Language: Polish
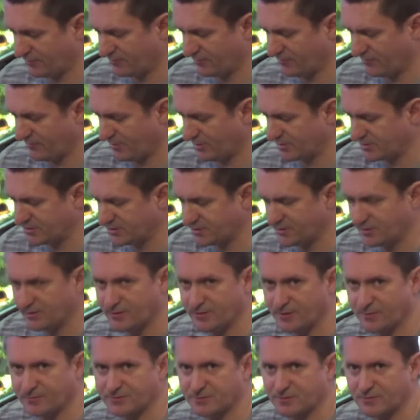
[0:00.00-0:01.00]
Wychodzi
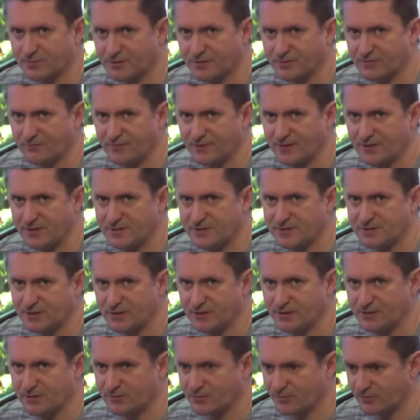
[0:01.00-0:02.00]
na przykład 20
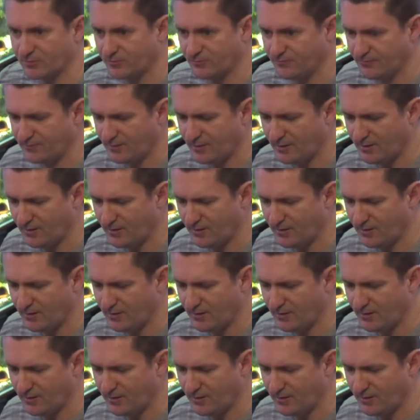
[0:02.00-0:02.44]
litrów.